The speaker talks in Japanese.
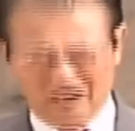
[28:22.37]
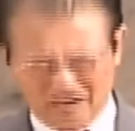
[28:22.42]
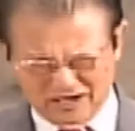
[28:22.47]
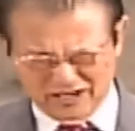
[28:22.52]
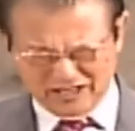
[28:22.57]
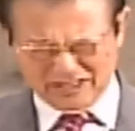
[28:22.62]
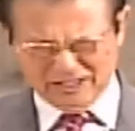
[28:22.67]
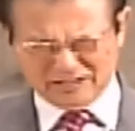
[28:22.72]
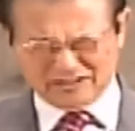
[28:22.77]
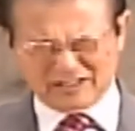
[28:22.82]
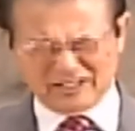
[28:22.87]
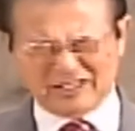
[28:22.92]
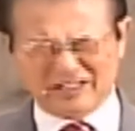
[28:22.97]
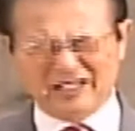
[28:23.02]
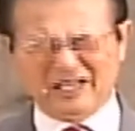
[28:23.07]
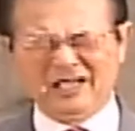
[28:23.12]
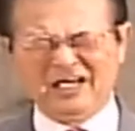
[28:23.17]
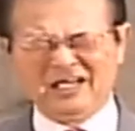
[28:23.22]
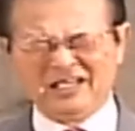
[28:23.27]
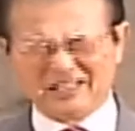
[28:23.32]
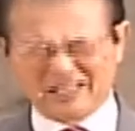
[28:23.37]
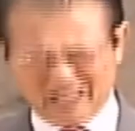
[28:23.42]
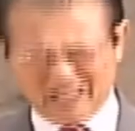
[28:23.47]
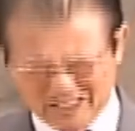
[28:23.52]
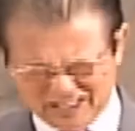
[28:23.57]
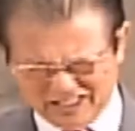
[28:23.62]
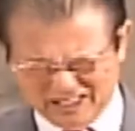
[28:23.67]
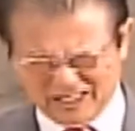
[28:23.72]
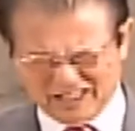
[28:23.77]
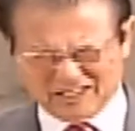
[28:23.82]
憐れんでください。
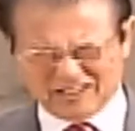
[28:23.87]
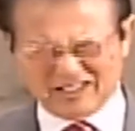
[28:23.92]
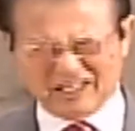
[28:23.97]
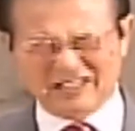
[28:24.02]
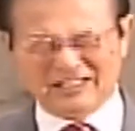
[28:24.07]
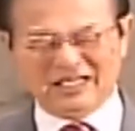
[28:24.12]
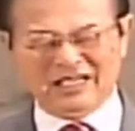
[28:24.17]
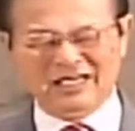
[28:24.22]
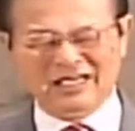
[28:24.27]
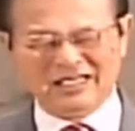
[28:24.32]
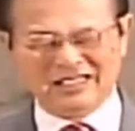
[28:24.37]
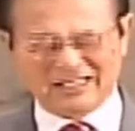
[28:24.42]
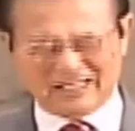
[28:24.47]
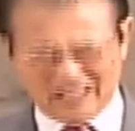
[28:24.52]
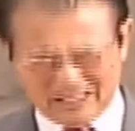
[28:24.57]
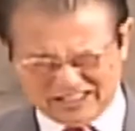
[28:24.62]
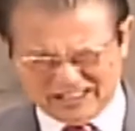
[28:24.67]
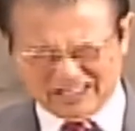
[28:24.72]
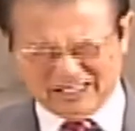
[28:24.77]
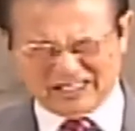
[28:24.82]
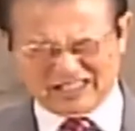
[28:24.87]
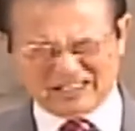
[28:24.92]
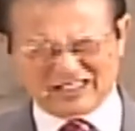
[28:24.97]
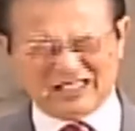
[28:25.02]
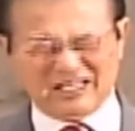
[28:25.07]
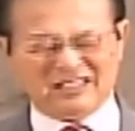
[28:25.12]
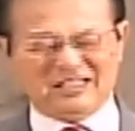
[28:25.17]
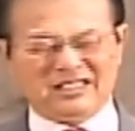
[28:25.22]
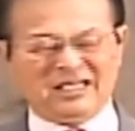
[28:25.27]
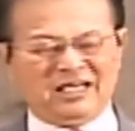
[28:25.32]
助けてください。助けてく
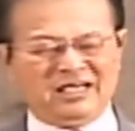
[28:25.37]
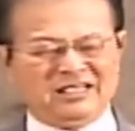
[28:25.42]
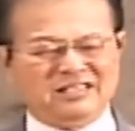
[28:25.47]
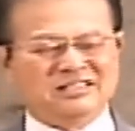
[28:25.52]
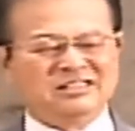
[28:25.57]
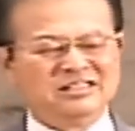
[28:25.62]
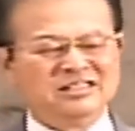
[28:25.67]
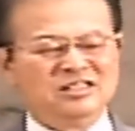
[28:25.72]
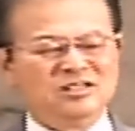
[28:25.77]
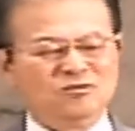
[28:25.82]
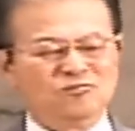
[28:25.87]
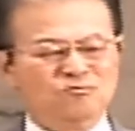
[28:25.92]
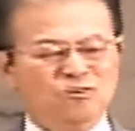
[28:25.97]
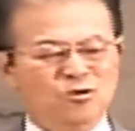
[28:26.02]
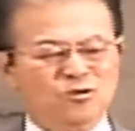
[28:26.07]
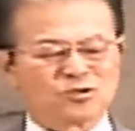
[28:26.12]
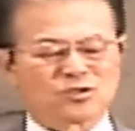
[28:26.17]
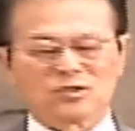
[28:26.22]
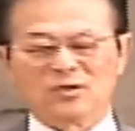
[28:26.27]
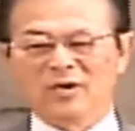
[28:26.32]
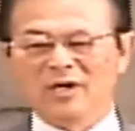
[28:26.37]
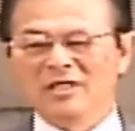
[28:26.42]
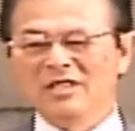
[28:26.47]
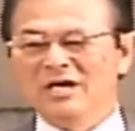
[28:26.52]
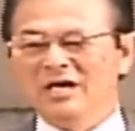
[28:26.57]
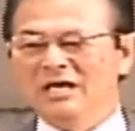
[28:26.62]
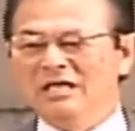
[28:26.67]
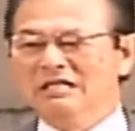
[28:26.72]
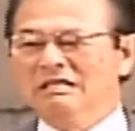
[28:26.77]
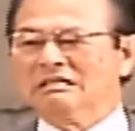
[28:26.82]
ださい。もうそれ
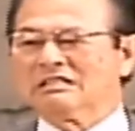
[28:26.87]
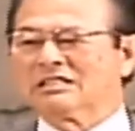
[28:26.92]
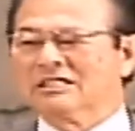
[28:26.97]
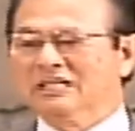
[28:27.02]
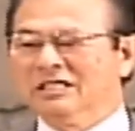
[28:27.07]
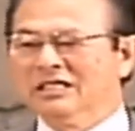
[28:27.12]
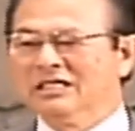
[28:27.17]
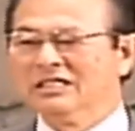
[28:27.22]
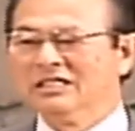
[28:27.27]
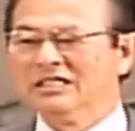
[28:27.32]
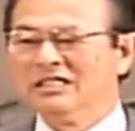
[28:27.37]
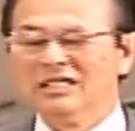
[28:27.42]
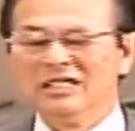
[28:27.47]
だけですね。